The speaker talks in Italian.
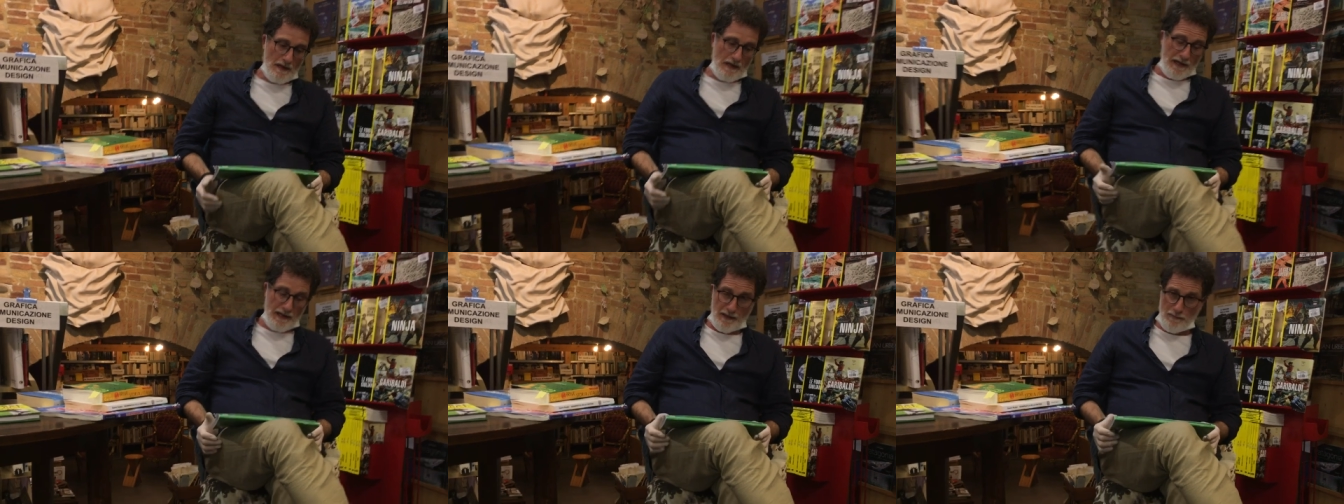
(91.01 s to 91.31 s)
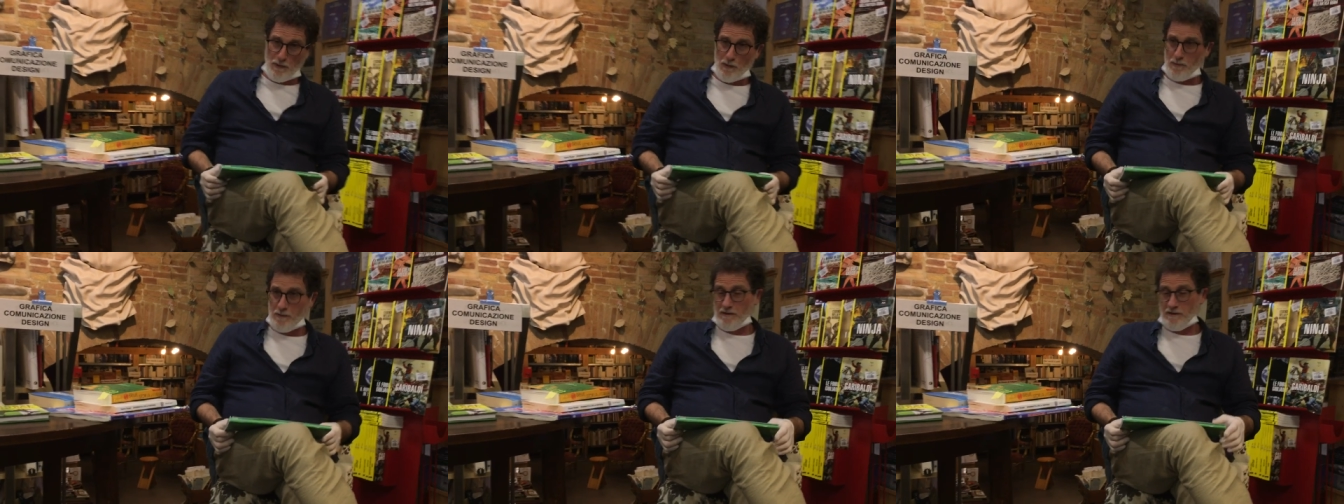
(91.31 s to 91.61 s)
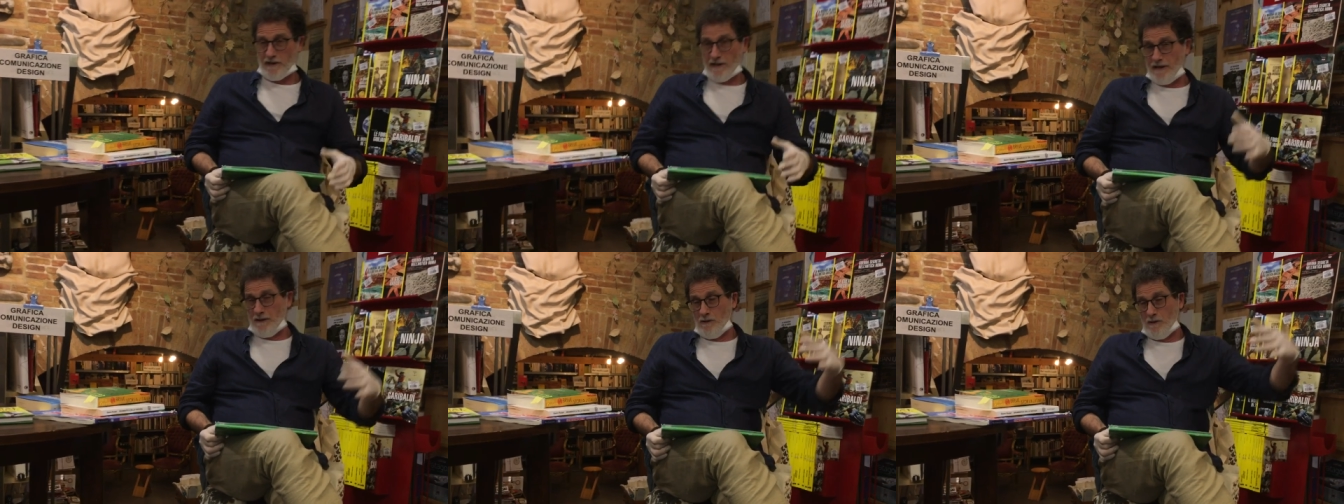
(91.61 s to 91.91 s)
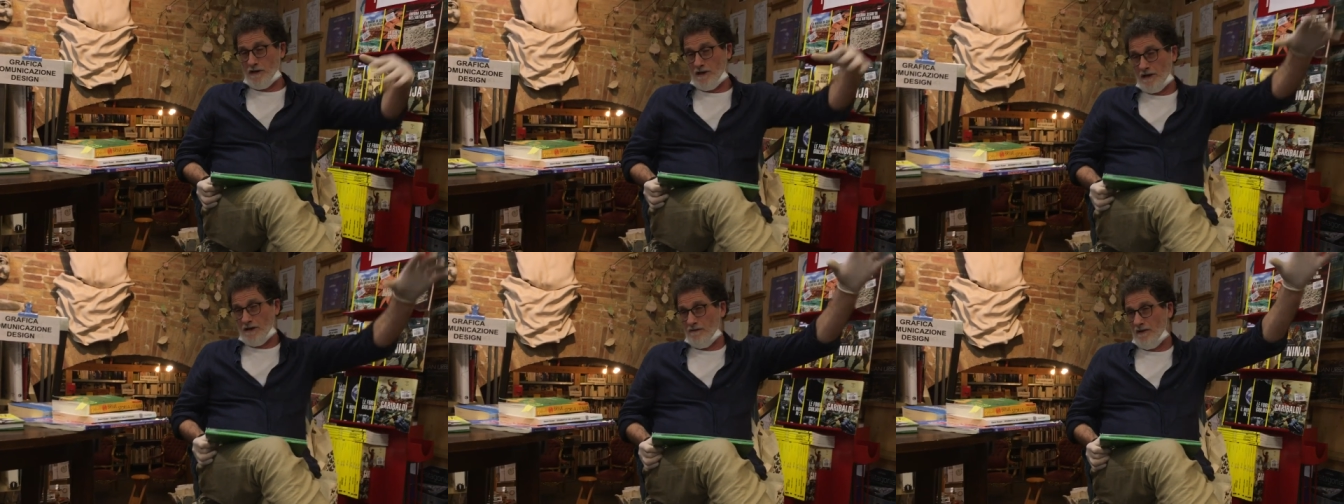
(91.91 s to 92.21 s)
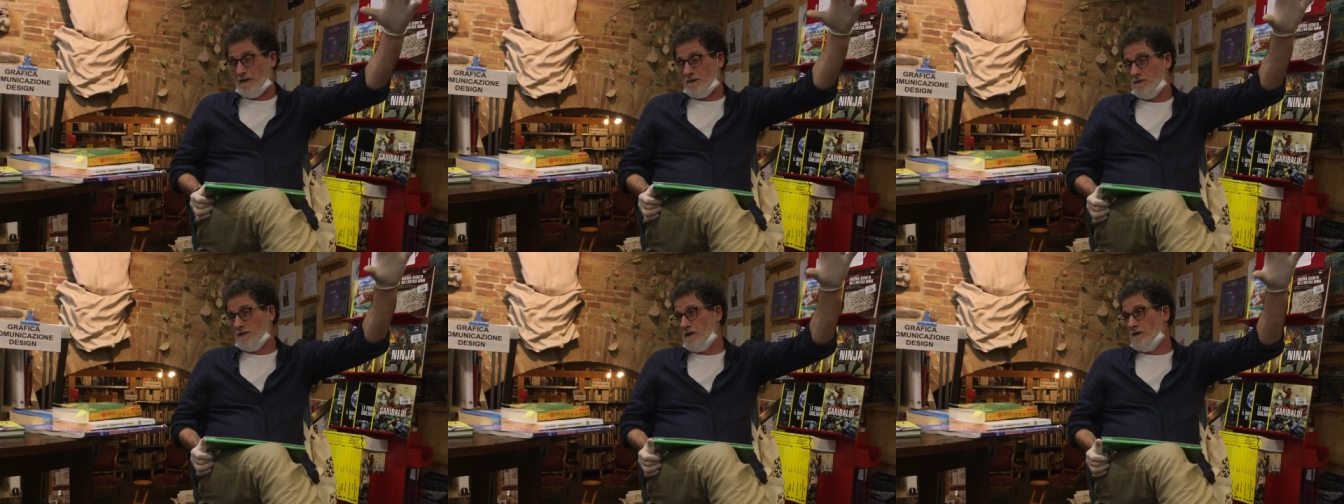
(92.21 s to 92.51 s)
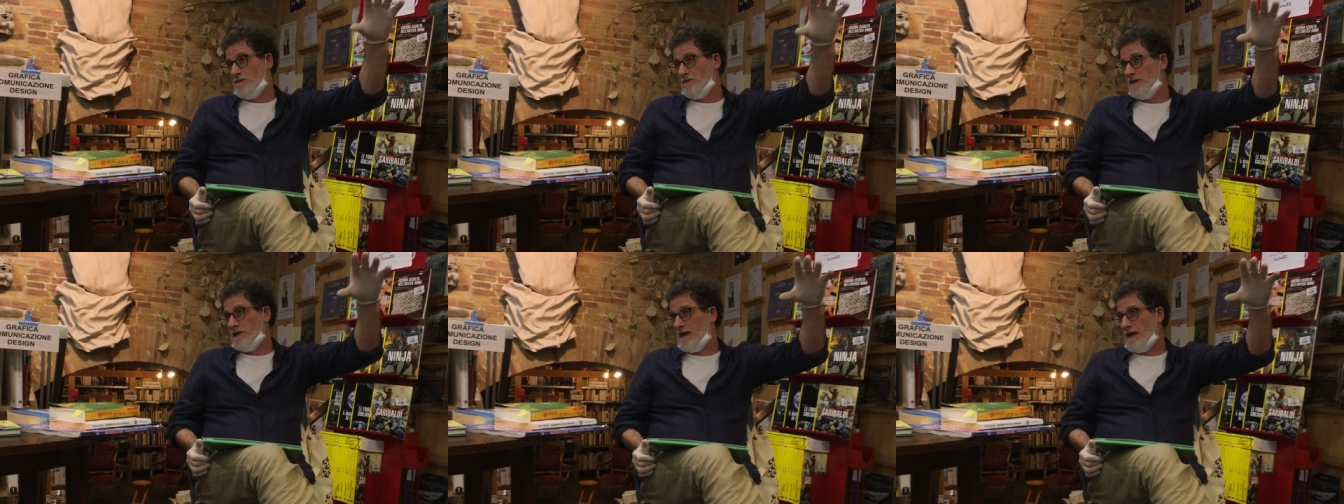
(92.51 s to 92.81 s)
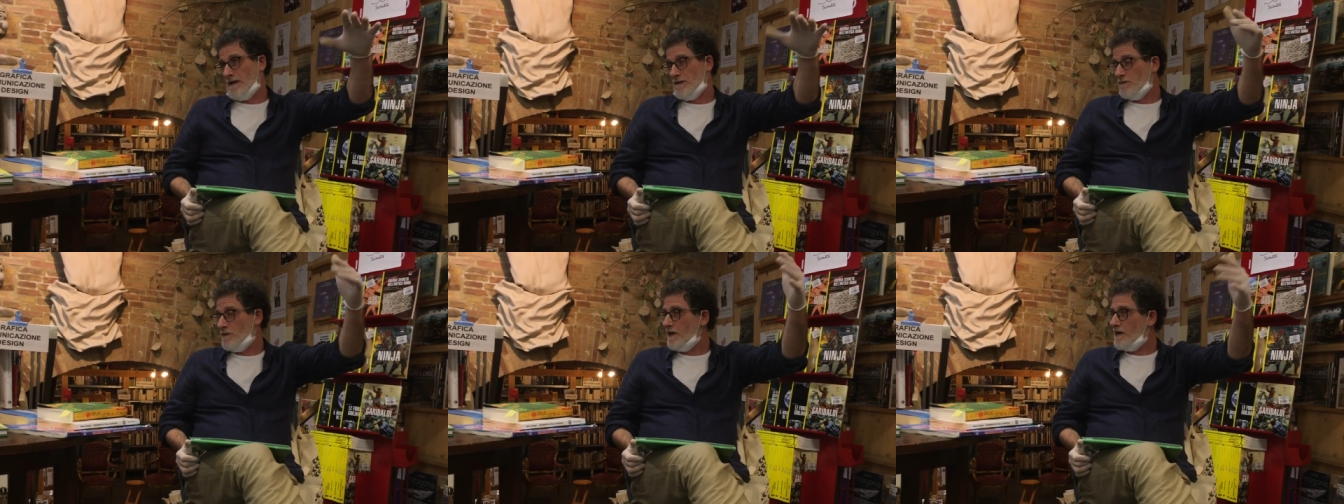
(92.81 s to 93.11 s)
Era proprio il treno che arrivando da
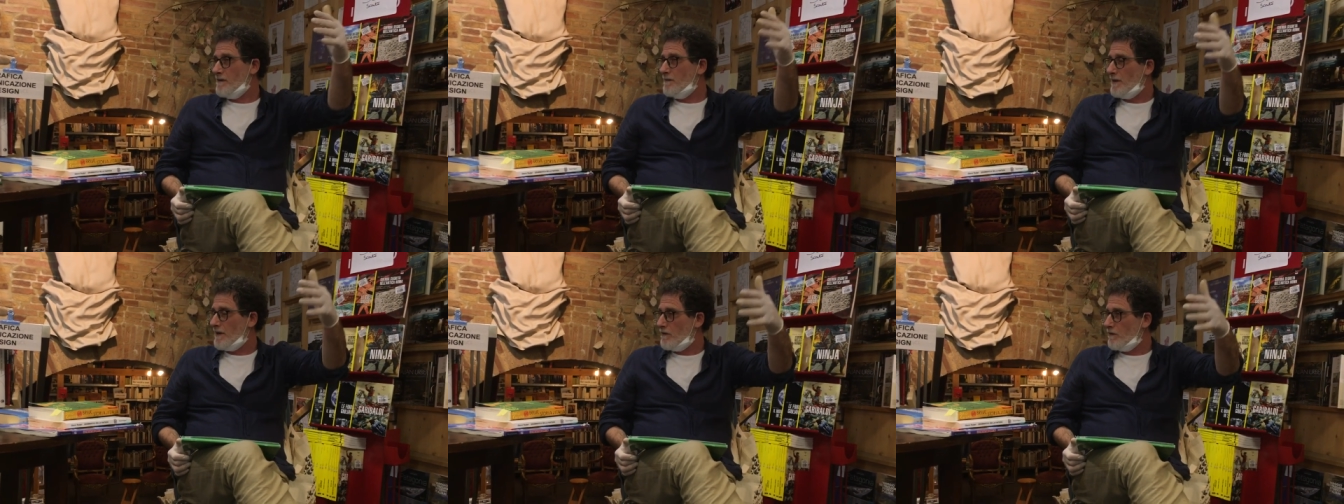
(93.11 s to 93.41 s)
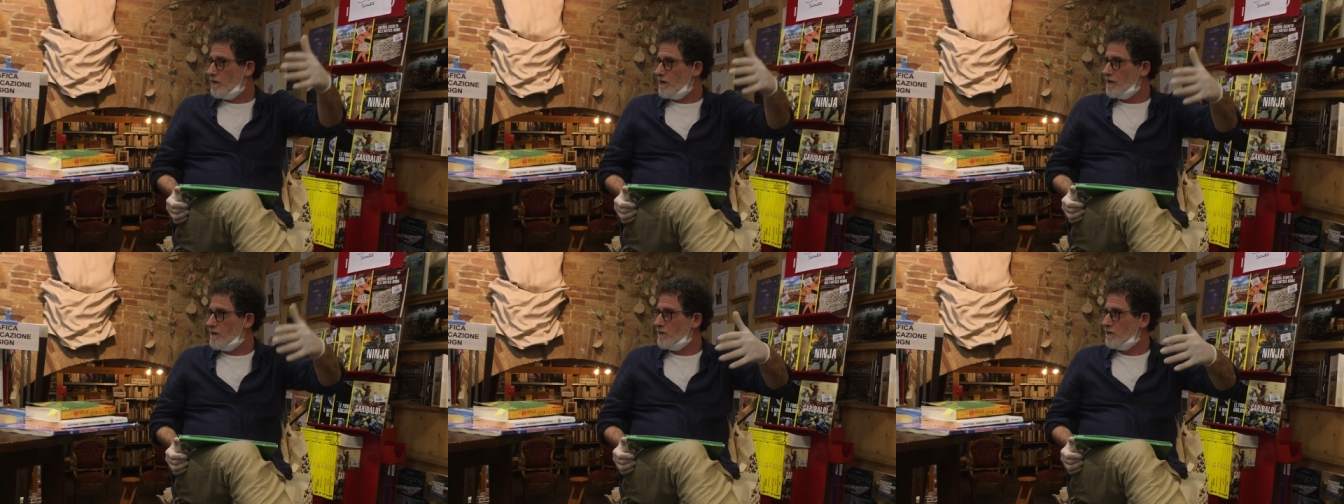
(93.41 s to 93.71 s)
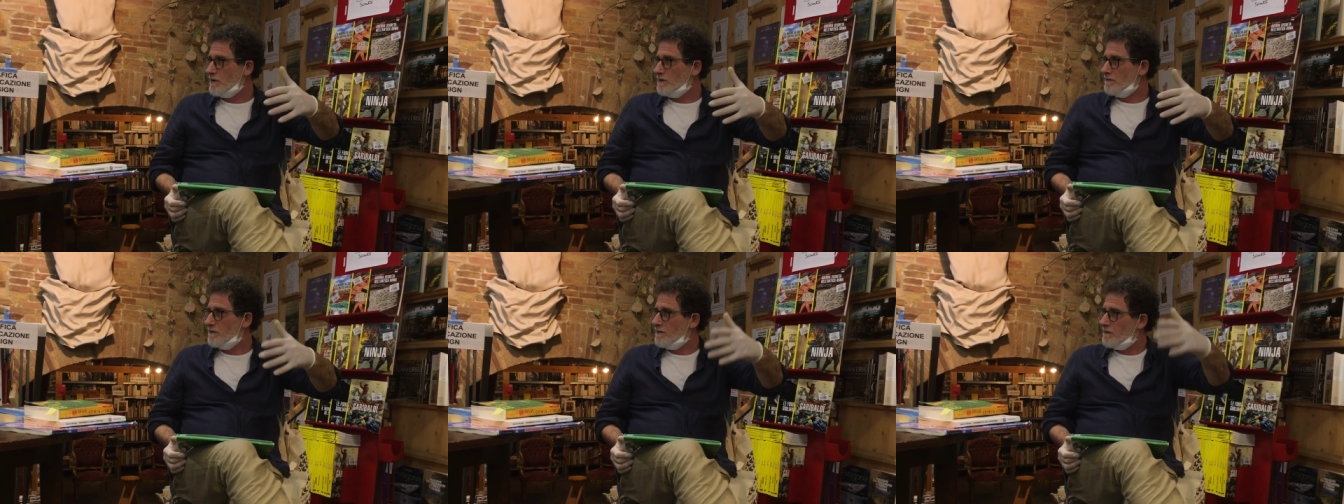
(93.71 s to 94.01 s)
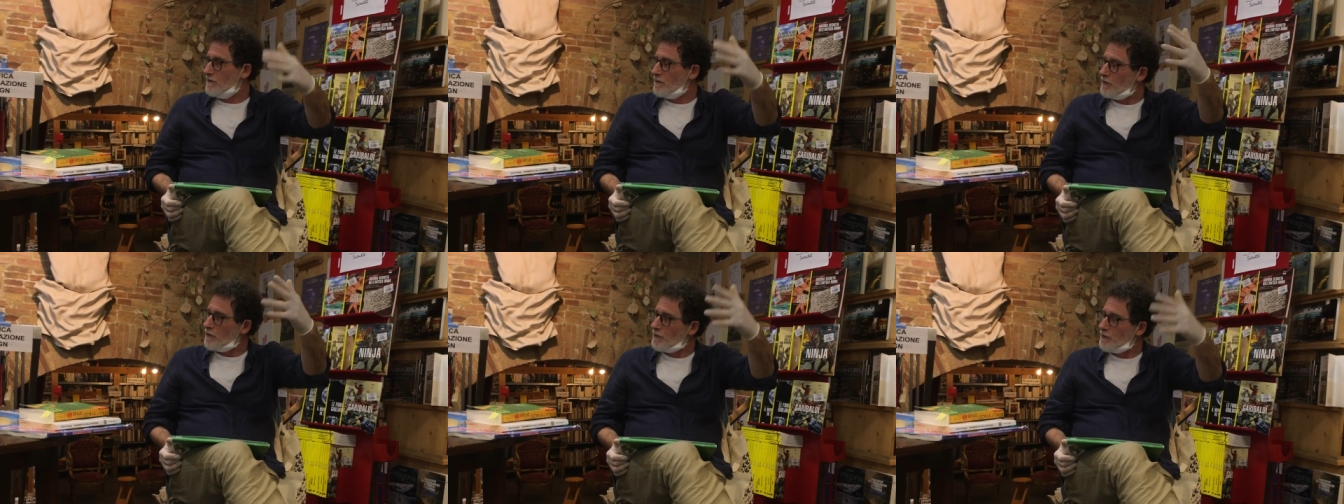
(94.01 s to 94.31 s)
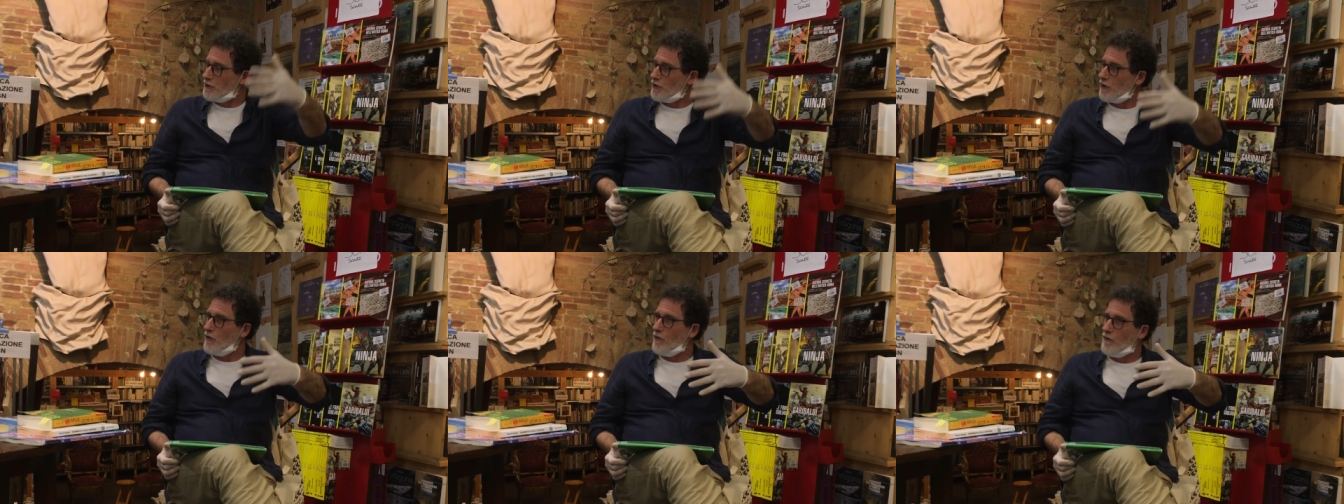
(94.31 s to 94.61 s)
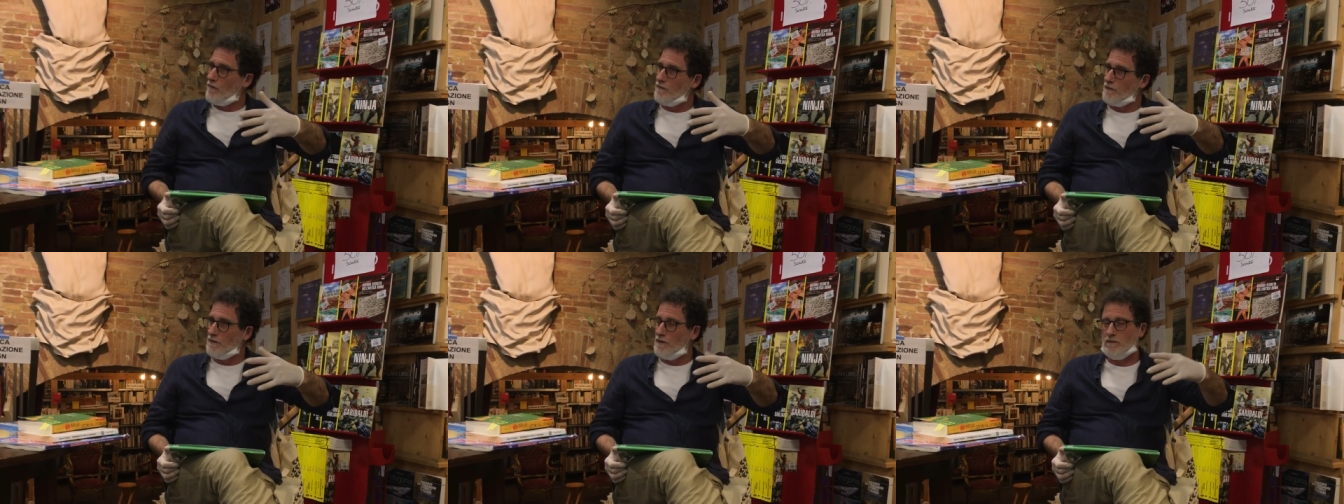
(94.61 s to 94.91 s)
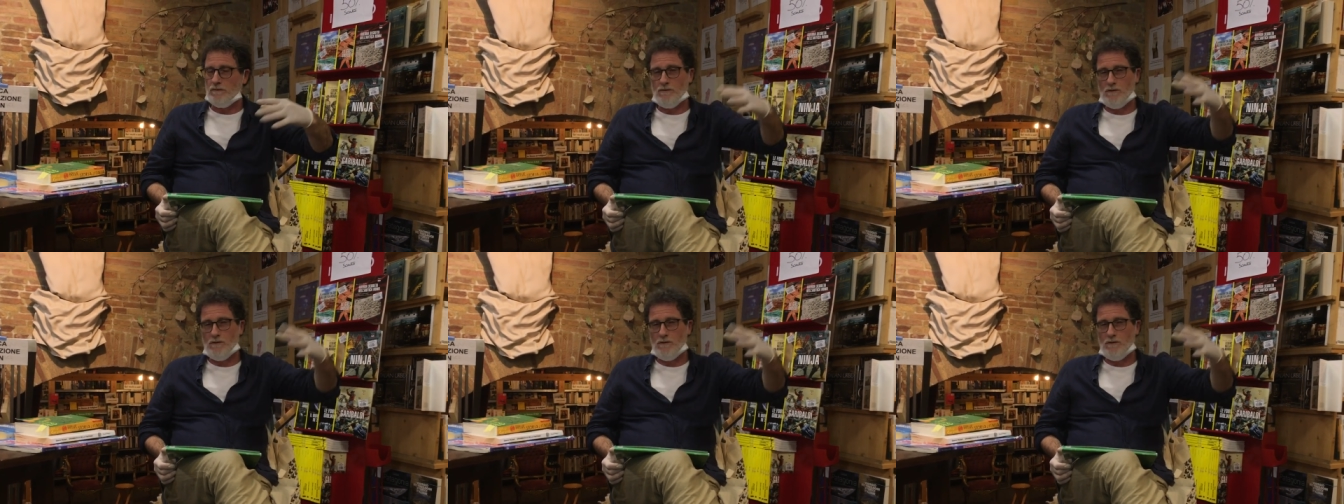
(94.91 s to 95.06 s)
lontano, nelle parole lo, lo ritrovo, no?